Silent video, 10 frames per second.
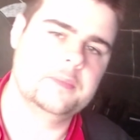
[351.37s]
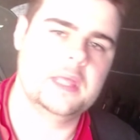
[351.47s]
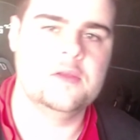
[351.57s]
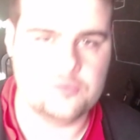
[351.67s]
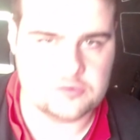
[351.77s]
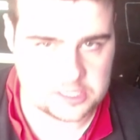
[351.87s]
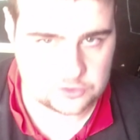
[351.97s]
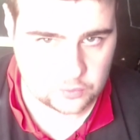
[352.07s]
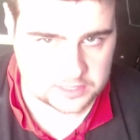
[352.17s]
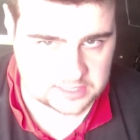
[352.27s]
Et vous,
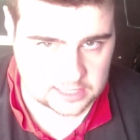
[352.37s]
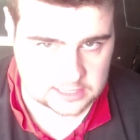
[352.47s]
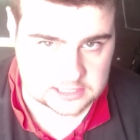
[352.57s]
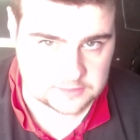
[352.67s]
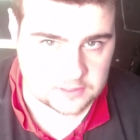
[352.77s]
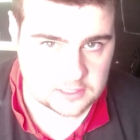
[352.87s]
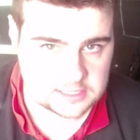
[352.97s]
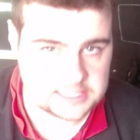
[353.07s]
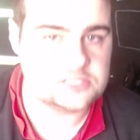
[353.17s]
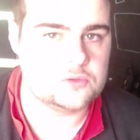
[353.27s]
Tech2 Interactive,
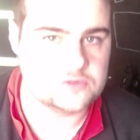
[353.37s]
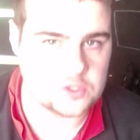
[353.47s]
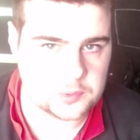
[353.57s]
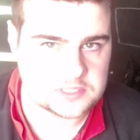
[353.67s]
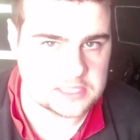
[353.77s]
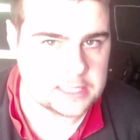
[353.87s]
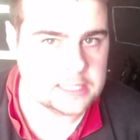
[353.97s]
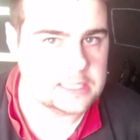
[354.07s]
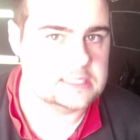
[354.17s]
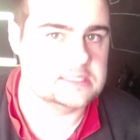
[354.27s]
qu'est-ce que vous en pensez
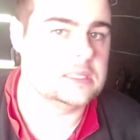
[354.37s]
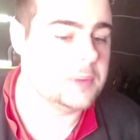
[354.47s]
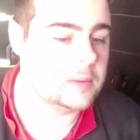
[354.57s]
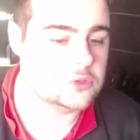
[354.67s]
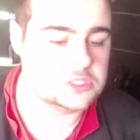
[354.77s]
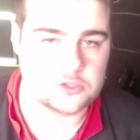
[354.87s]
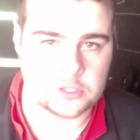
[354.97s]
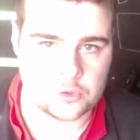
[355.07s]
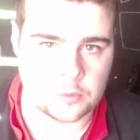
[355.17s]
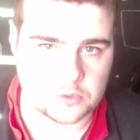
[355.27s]
N'hésitez pas à me le dire dans
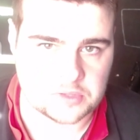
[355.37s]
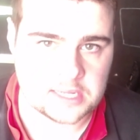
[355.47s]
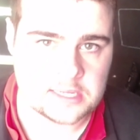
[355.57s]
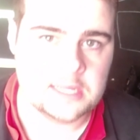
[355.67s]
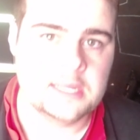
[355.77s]
les commentaires.